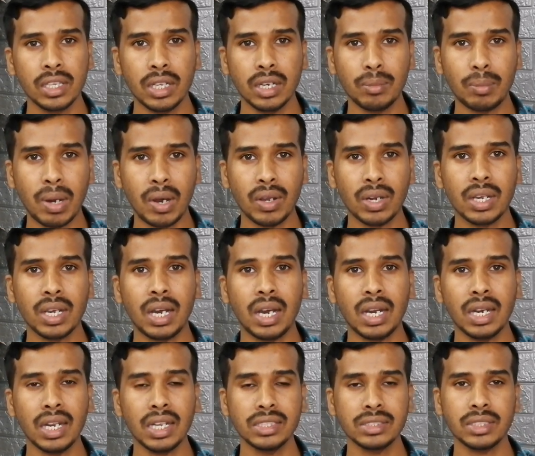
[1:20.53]
వీళ్ళు మామూలుగా
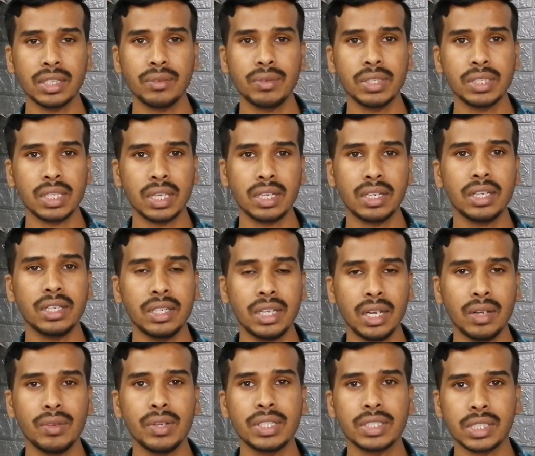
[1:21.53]
ఆన్లైన్ సర్వీస్ అంటే
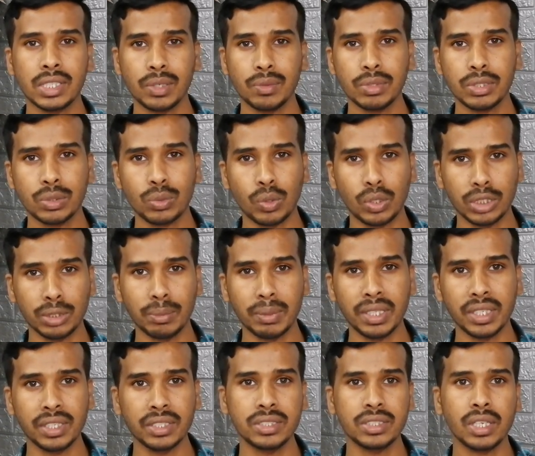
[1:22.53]
డెలివరీ సర్వీస్
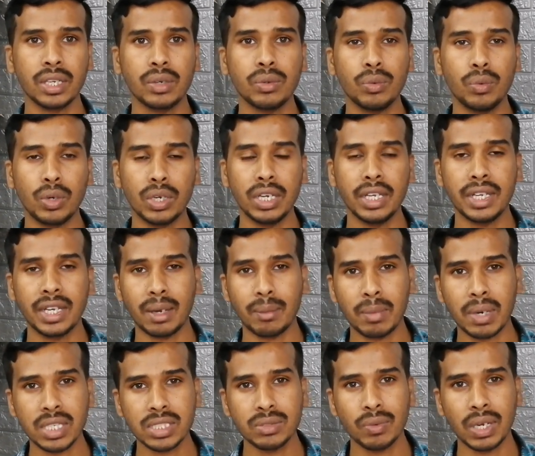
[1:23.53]
కొంతమందికి ఇచ్చారు ఓన్లీ
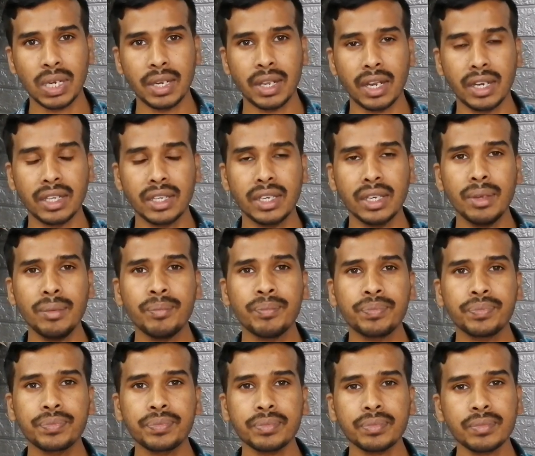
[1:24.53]
నమాజ్ వెళ్ళడానికి
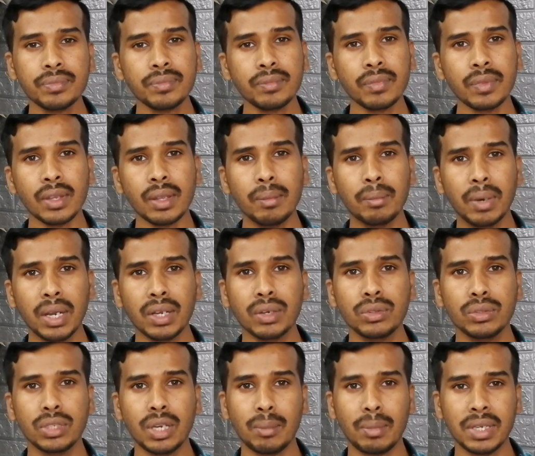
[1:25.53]

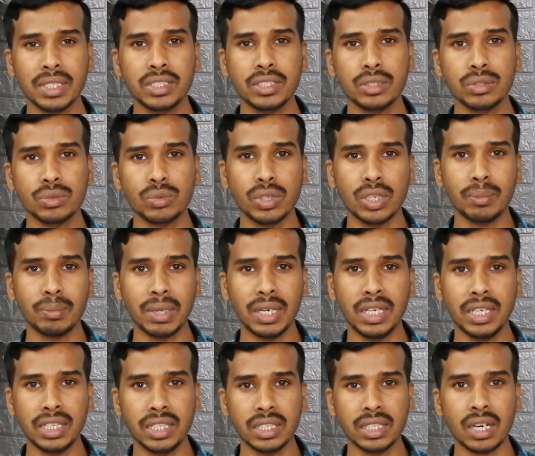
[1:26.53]
మనకు నమాజ్ చేసుకొని
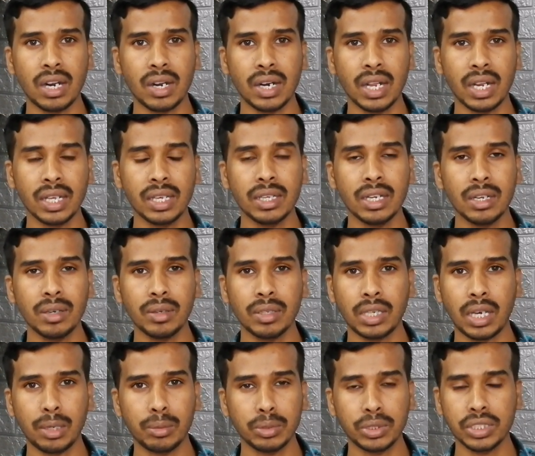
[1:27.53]
మళ్ళీ ఇంటికి రావడానికి
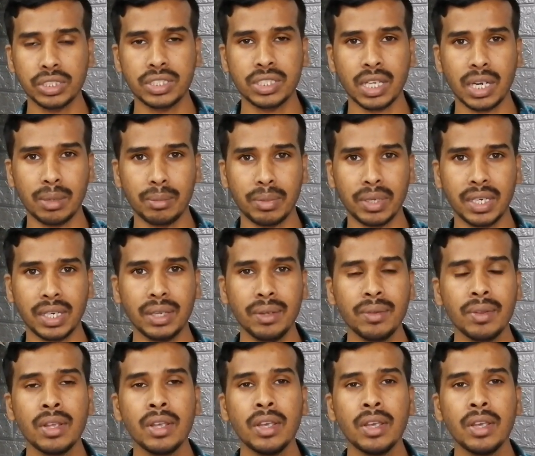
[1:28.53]
అనుమతి ఇచ్చారనమాట